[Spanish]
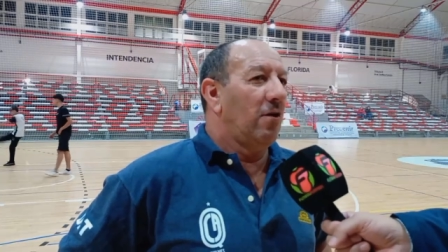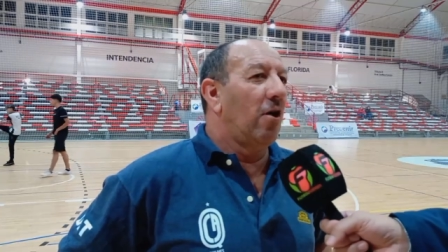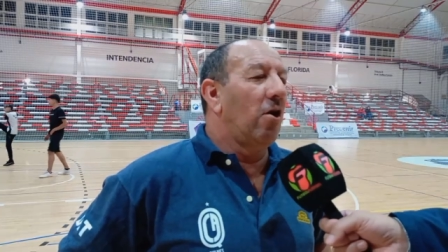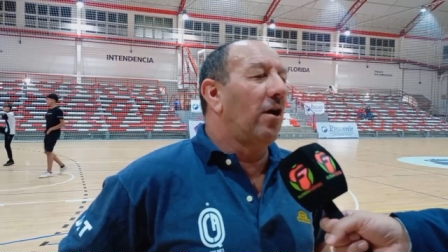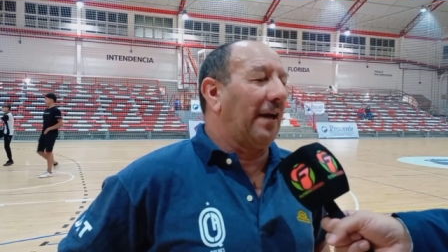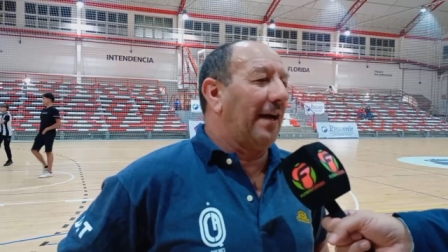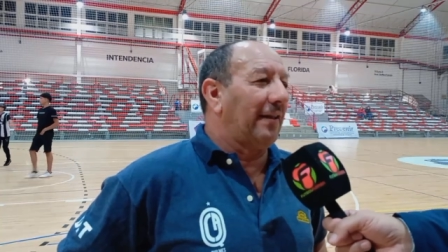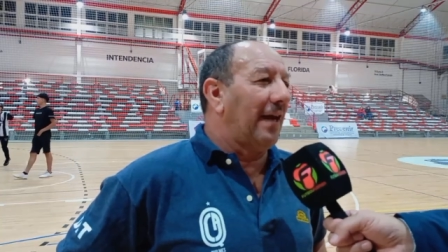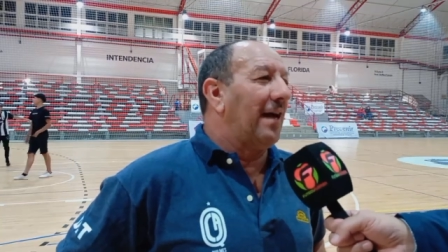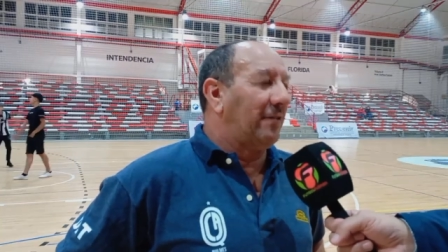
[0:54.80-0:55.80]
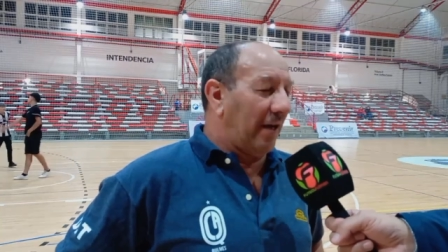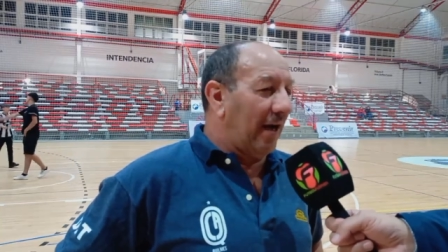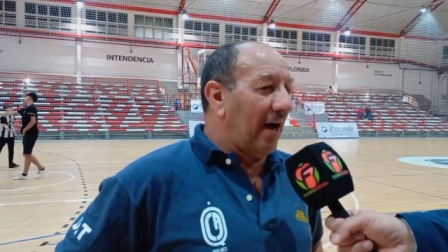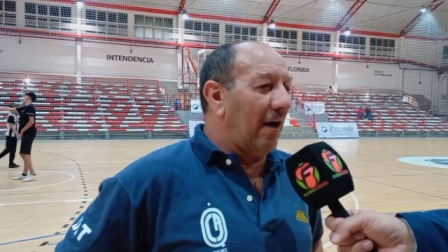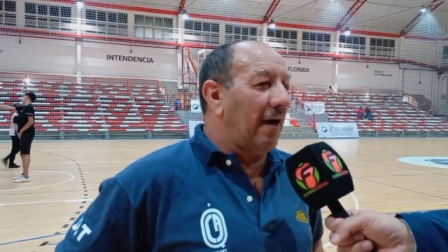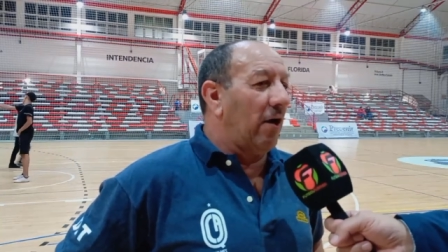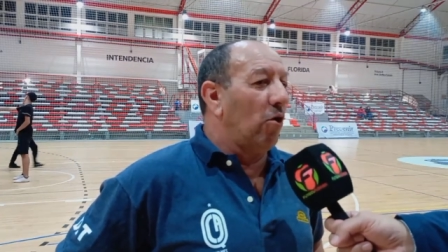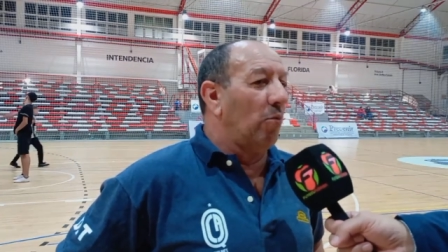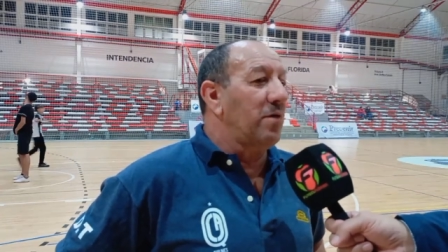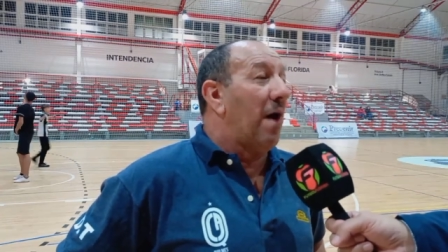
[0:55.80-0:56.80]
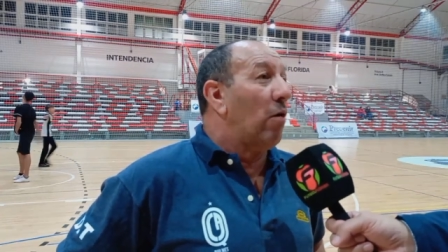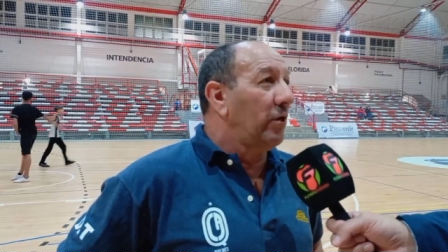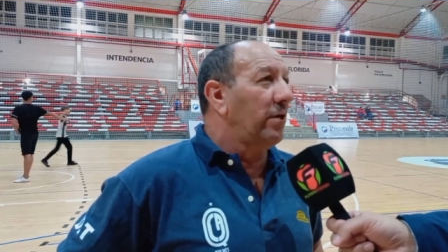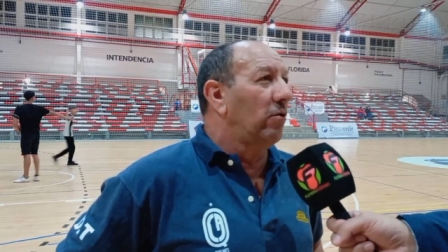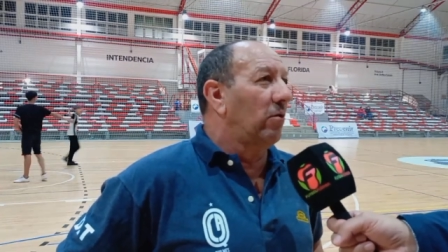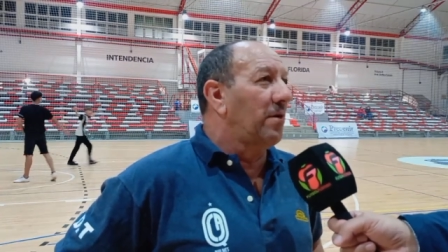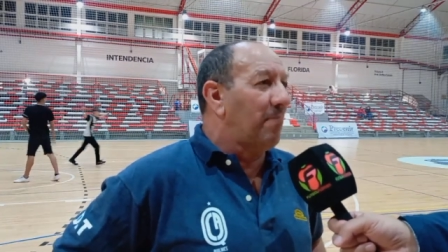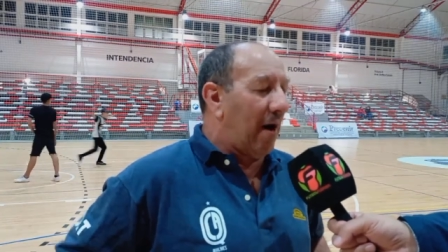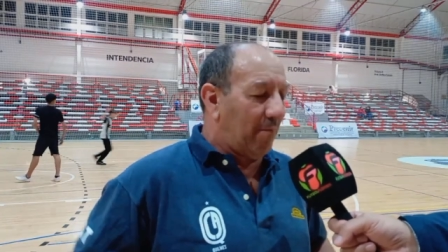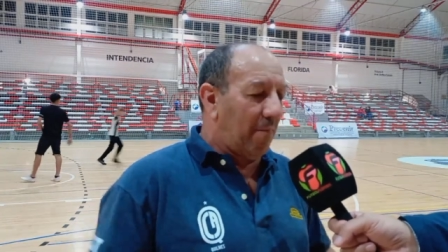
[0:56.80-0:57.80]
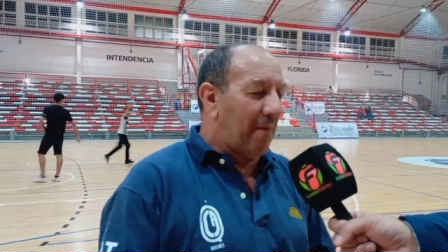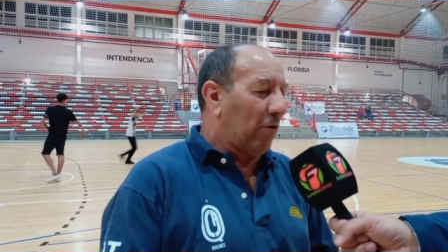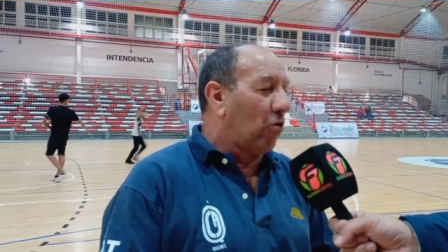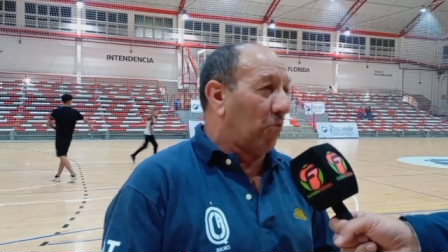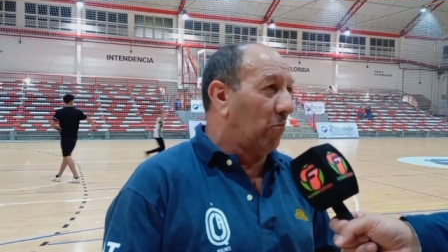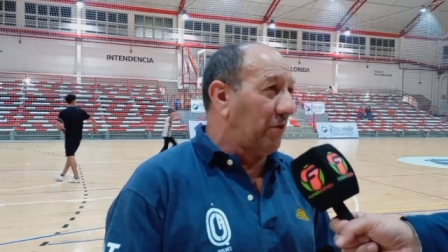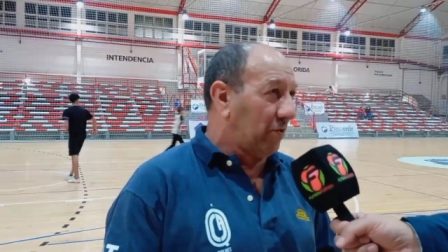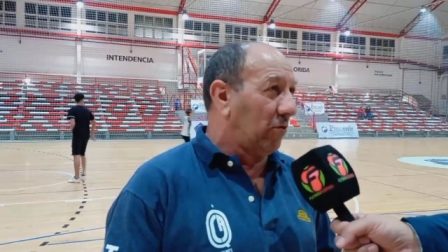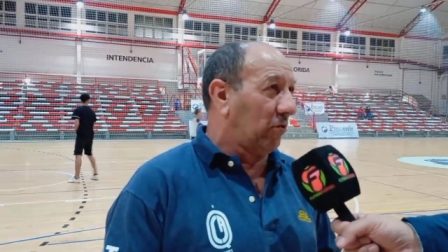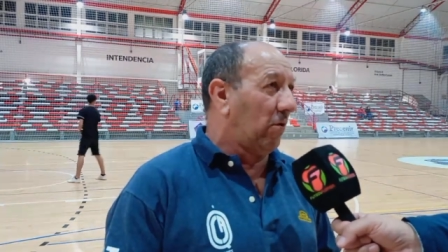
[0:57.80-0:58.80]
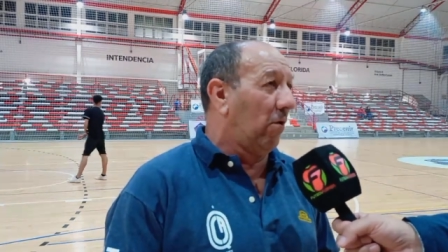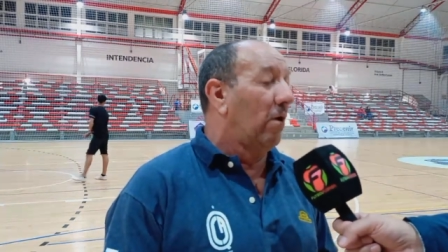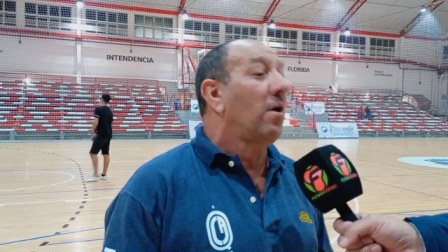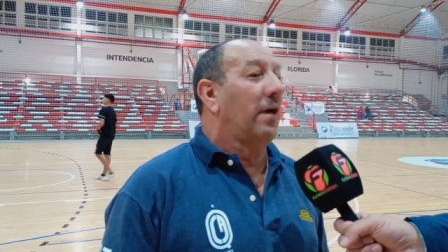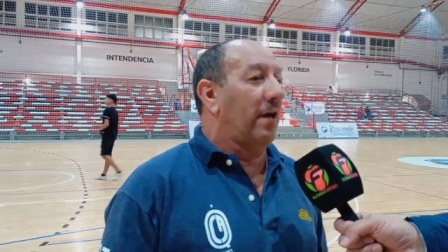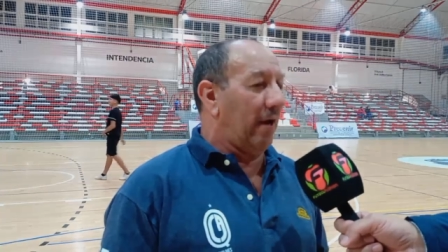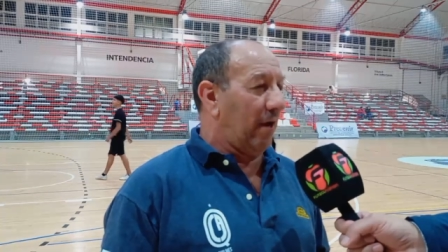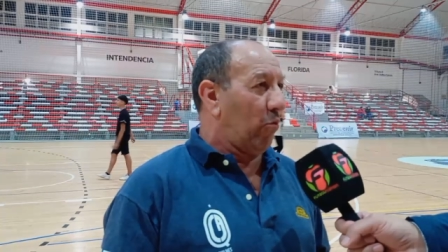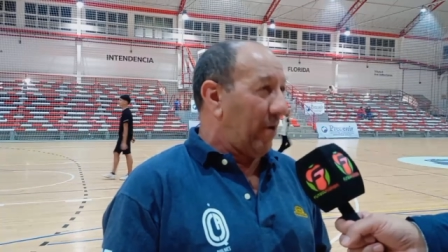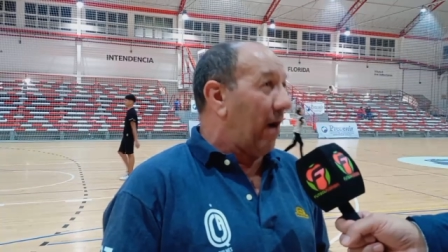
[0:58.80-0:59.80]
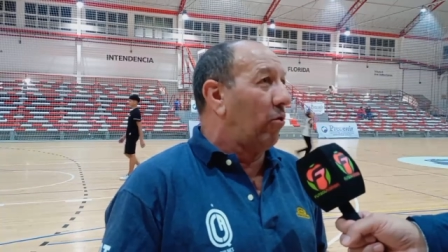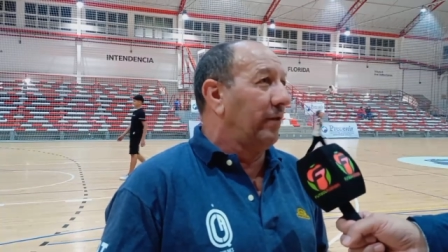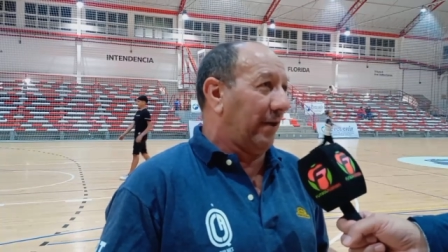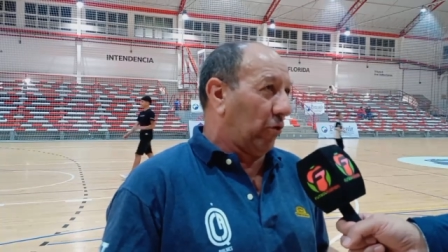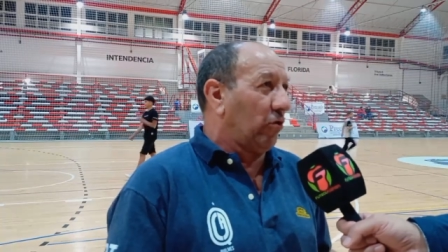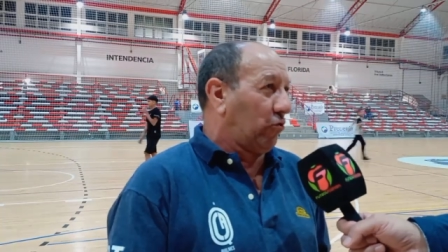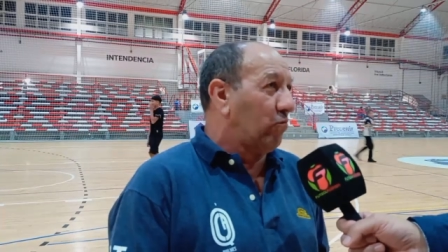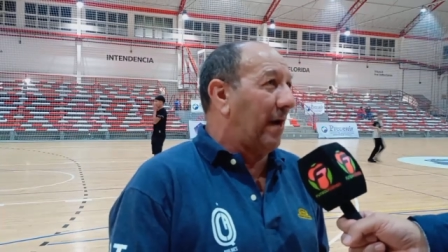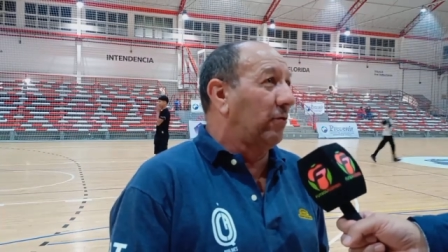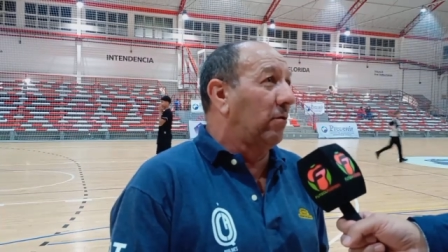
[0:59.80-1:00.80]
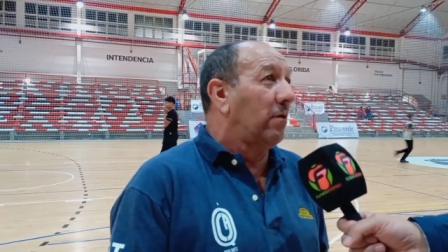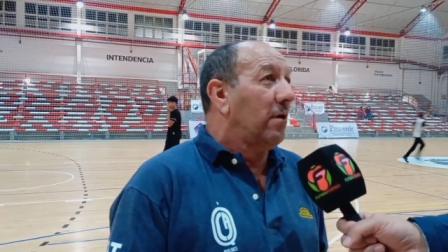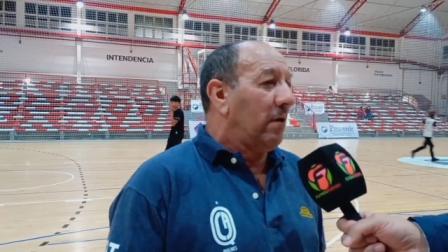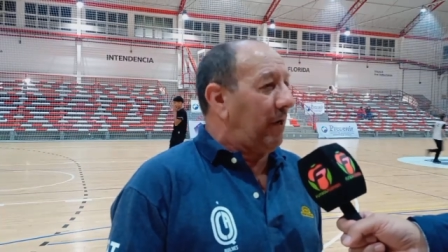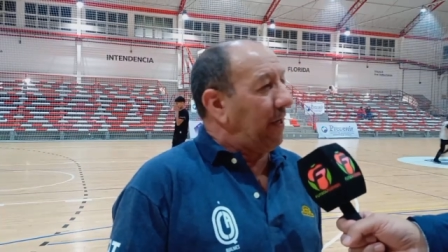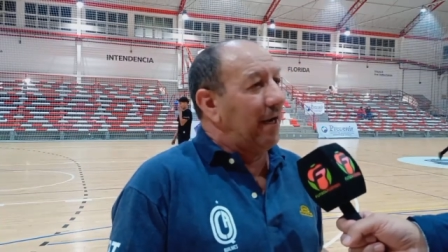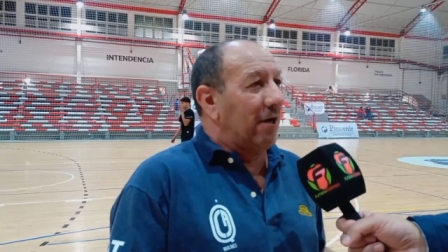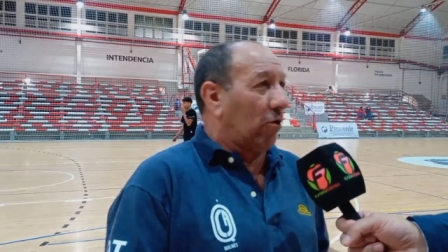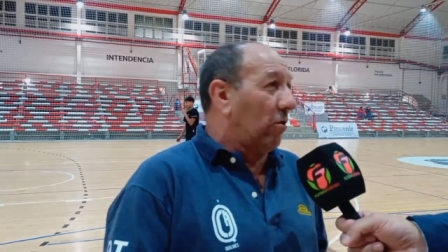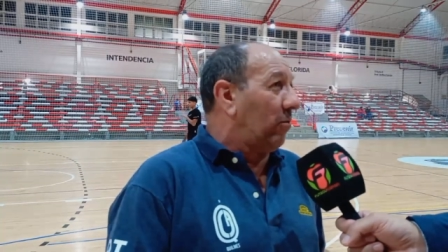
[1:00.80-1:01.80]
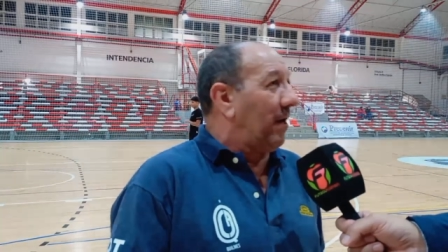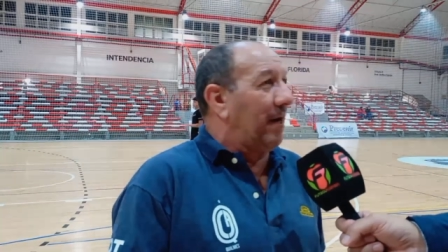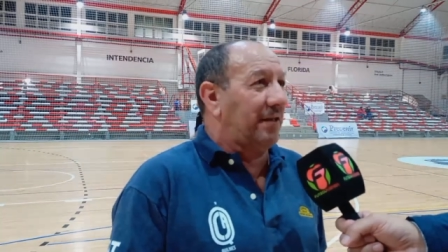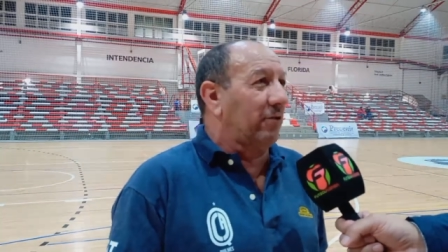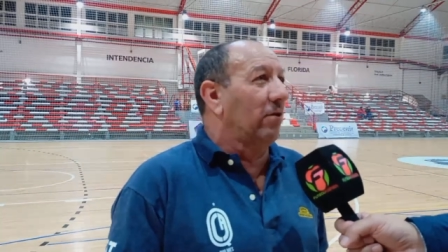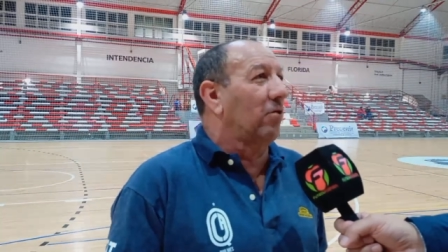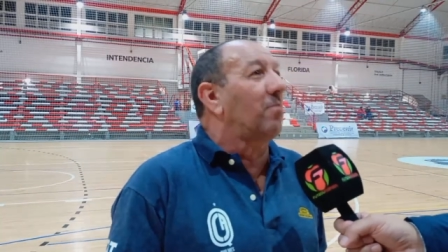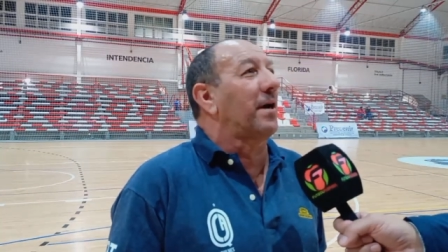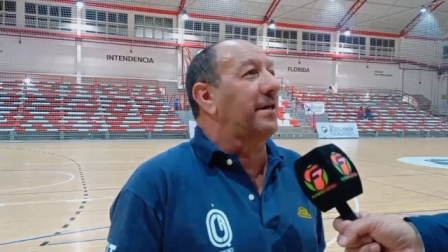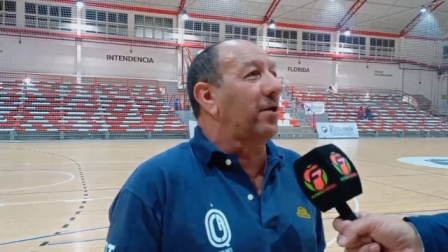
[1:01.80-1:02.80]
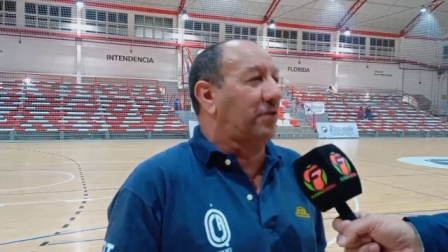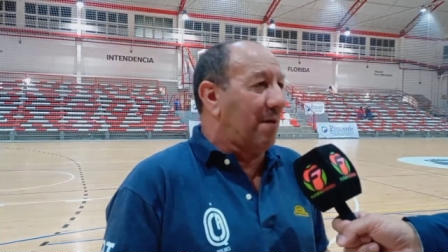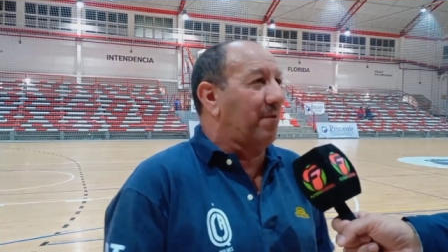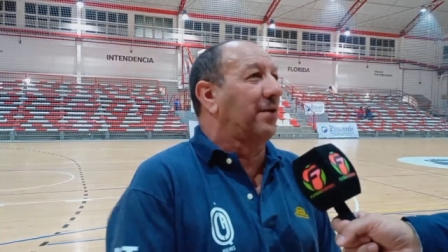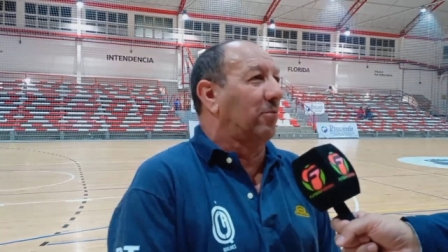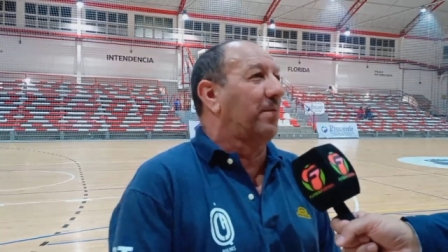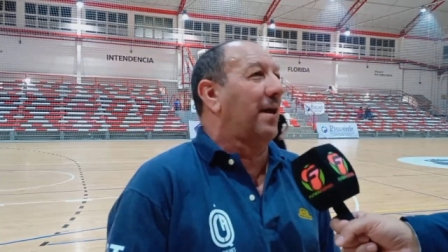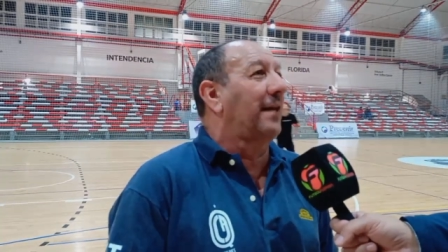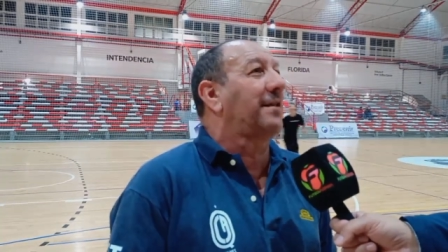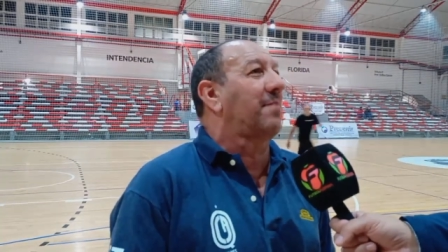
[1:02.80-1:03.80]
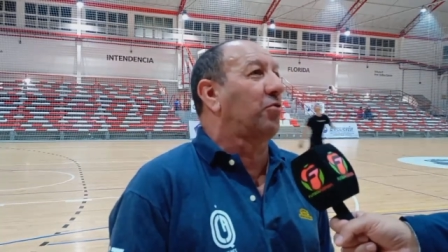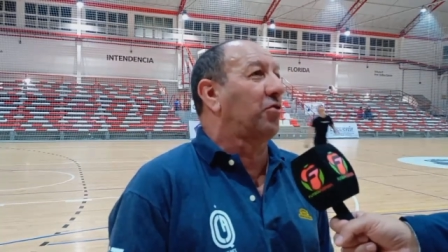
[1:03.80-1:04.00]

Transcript: No, no, rescaté la entrega, eh, lo vi más unido, vi más, compromiso con todo, eh, buena onda, todo sumando, en el error o en el acierto del compañero, siempre dando para adelante y